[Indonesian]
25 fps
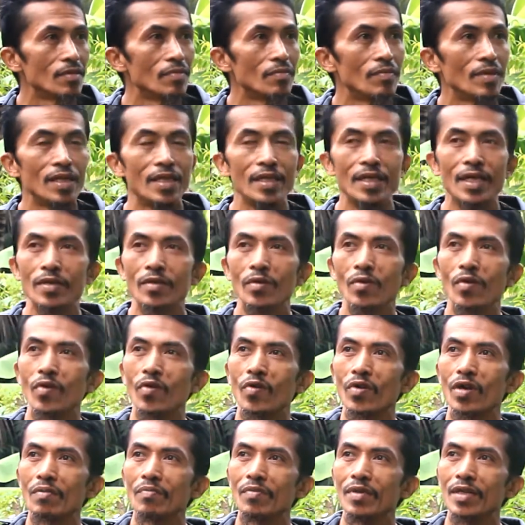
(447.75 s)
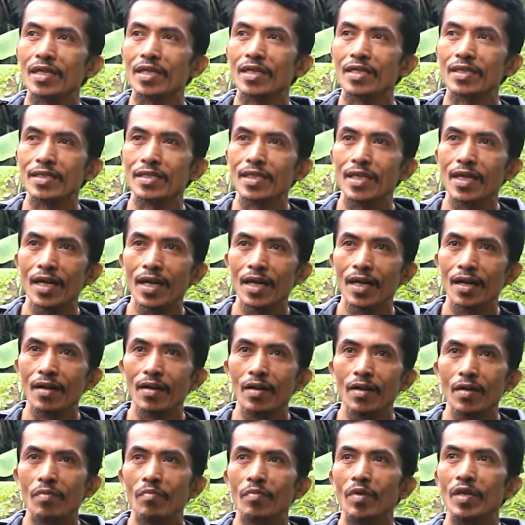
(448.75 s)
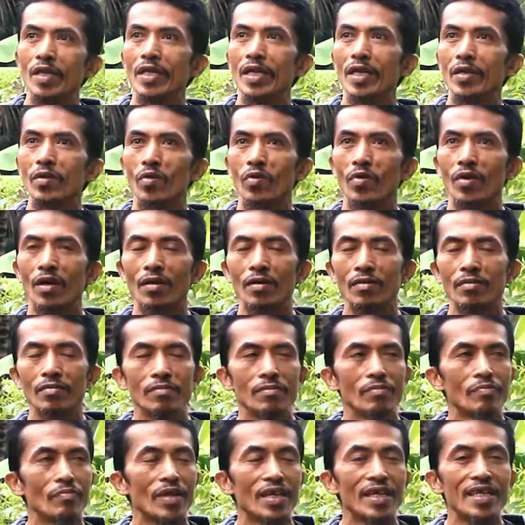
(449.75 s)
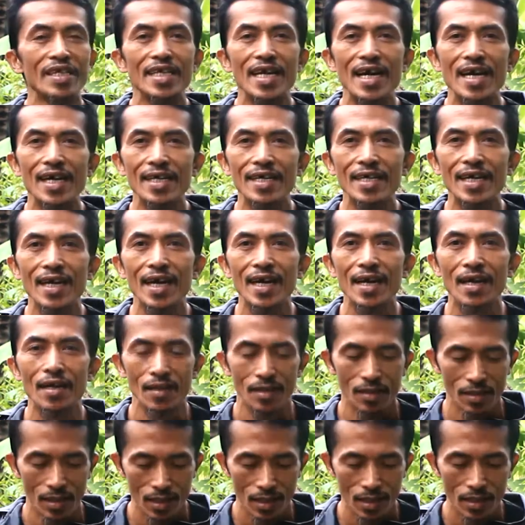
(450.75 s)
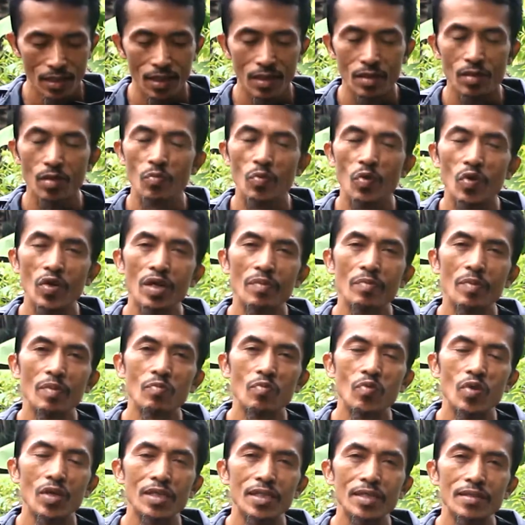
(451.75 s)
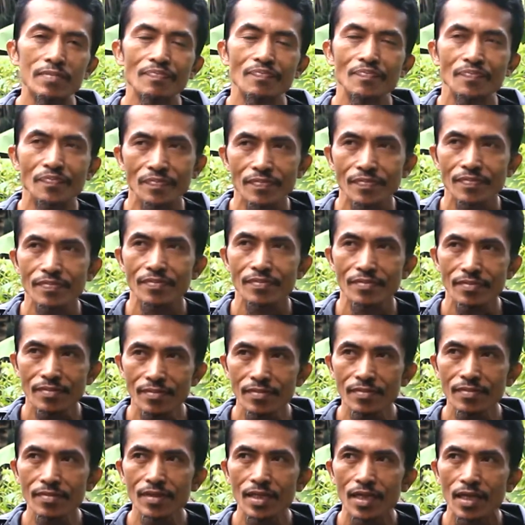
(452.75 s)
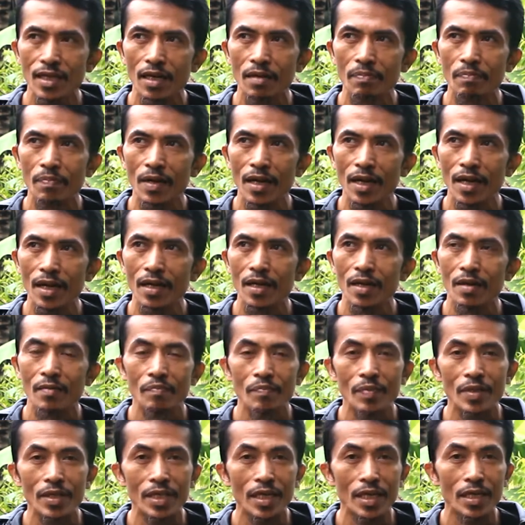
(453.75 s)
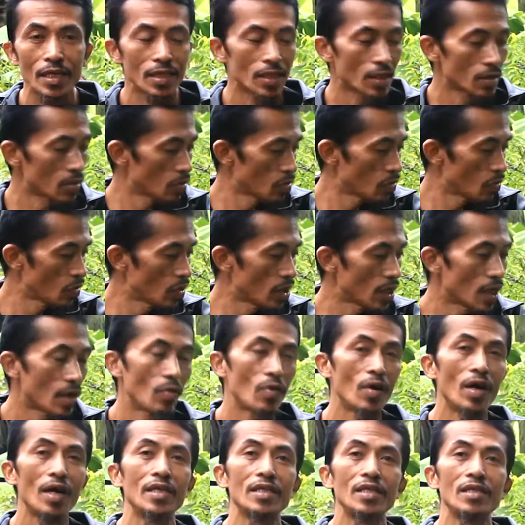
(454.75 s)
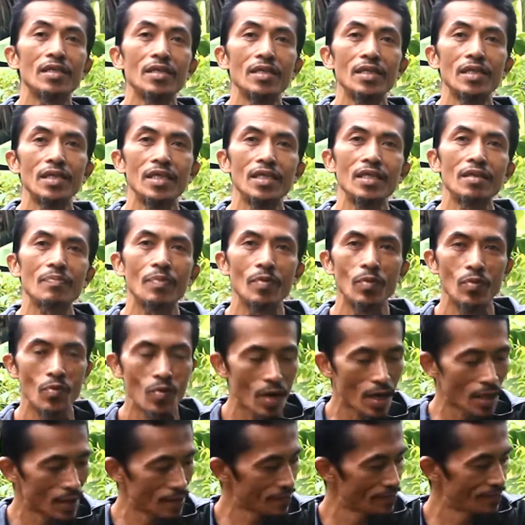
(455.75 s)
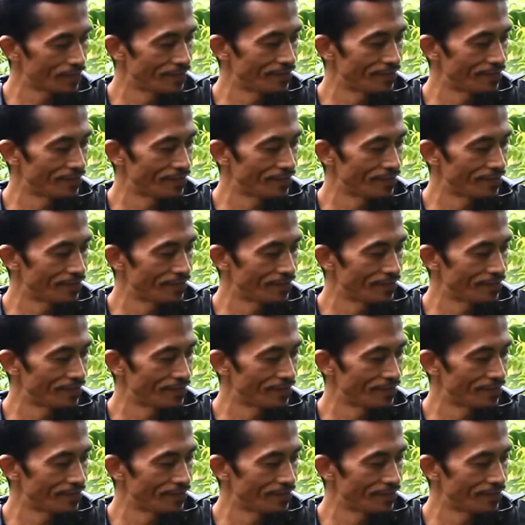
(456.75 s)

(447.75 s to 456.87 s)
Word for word: melihat orang bekerja, melihat orang berniaga, itu boleh membuat apa pikiran kita terbuka. Wah ini ini peluang